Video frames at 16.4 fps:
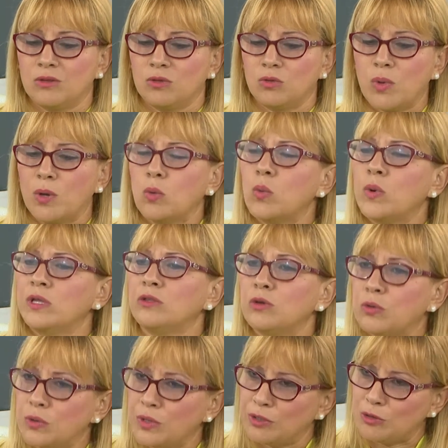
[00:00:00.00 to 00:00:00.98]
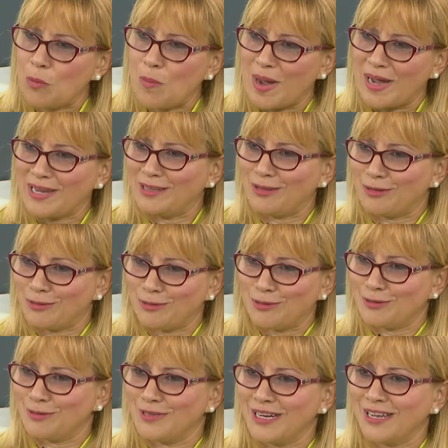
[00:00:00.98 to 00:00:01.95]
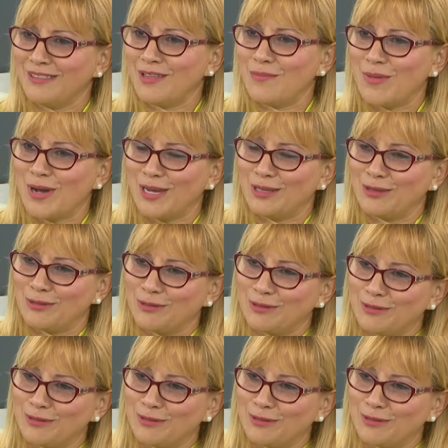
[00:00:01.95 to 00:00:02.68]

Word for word: tu encuentro con estos maestros, grandes maestros?